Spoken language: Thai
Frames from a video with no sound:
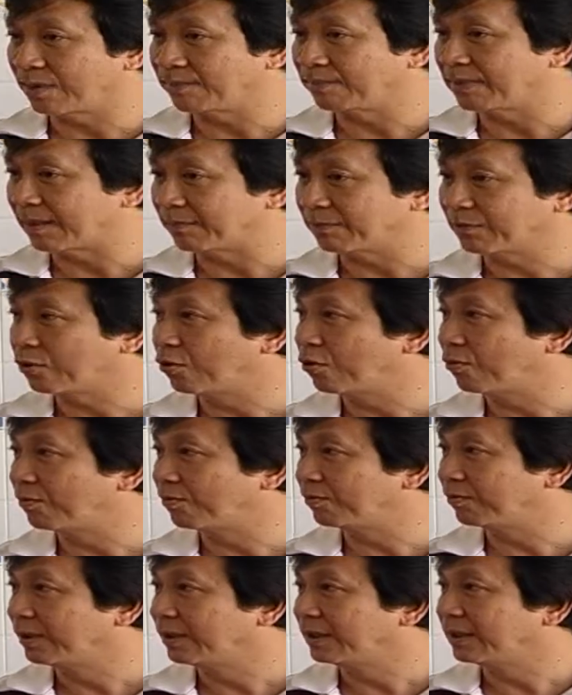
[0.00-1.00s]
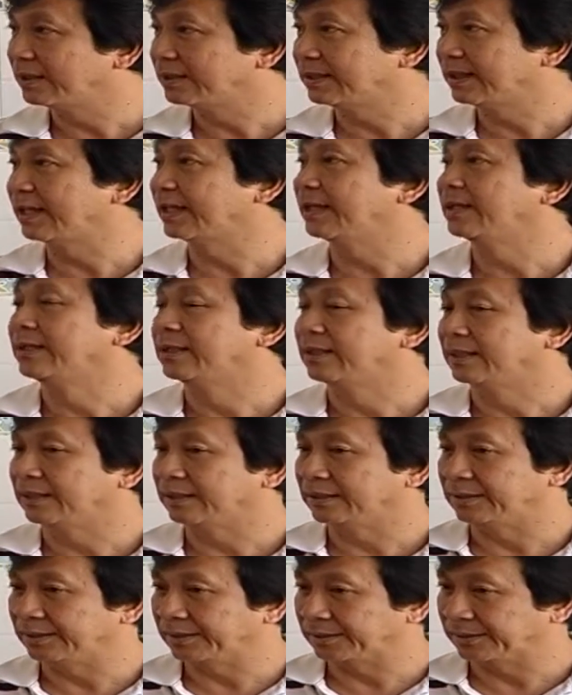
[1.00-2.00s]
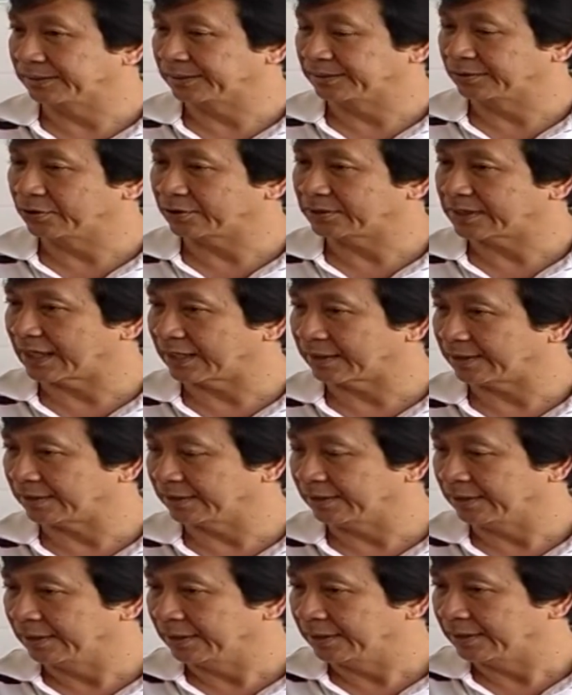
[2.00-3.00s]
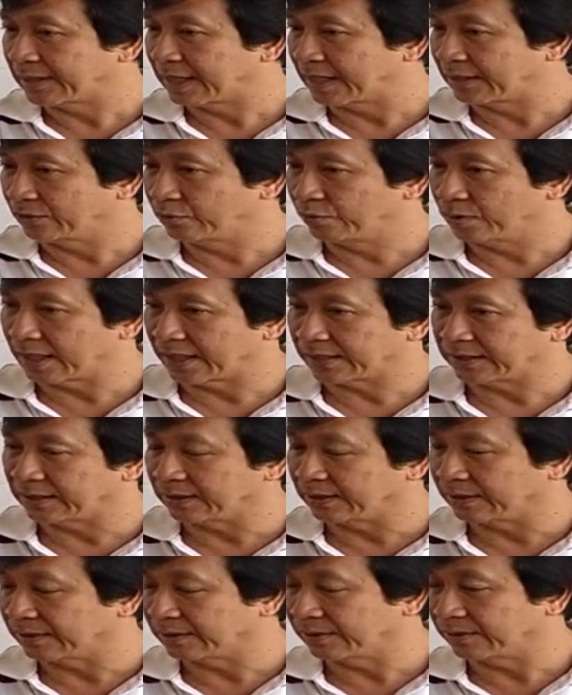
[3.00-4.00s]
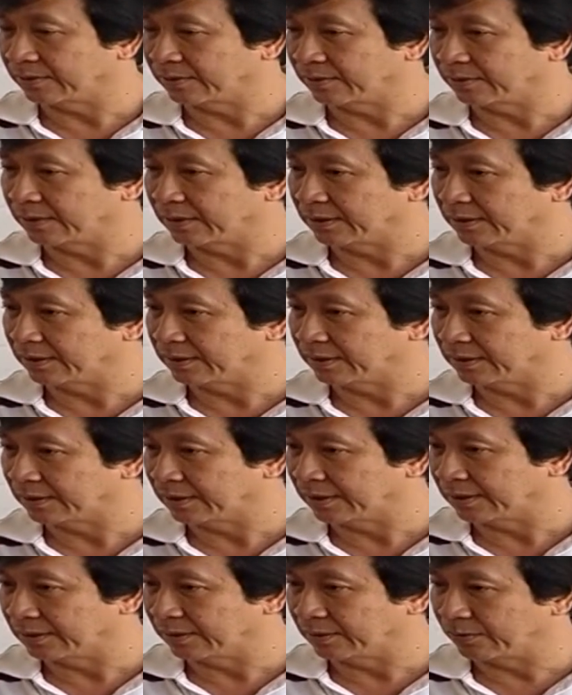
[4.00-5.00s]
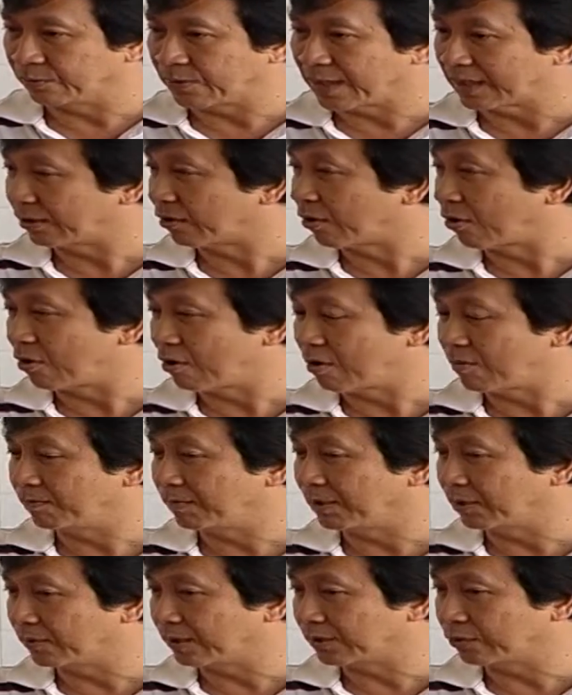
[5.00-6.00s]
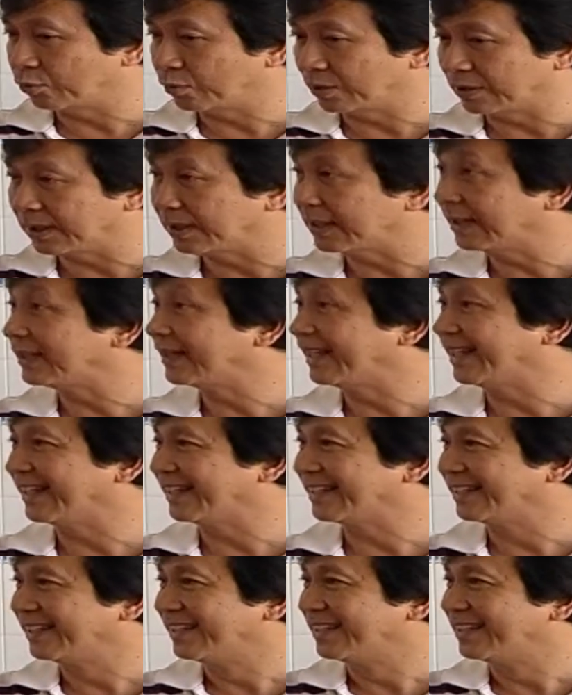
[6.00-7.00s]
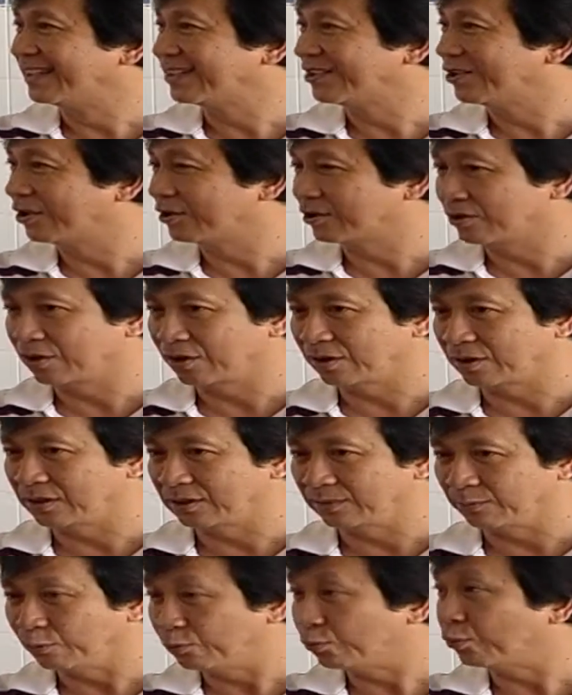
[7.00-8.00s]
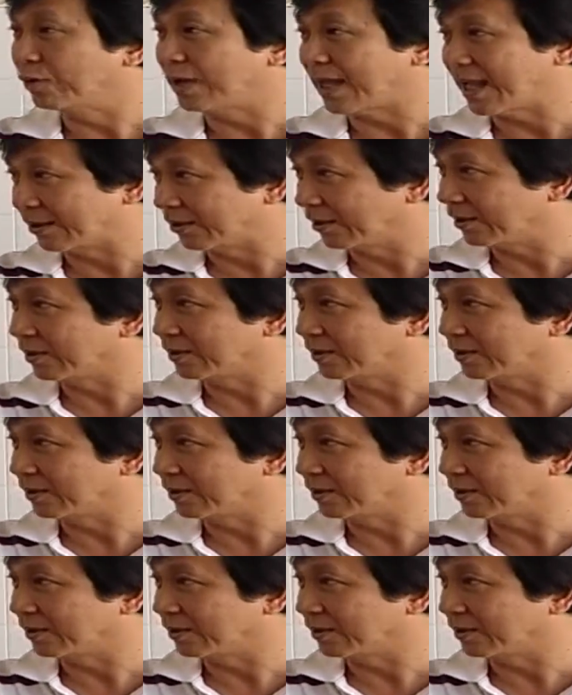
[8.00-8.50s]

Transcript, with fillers: ความแหลมคมนะนอกจากการดูแลสิ่งแวดล้อมหรือว่าตัวเครื่องเล่นเอง ก็ก็คือผู้ดูแลก็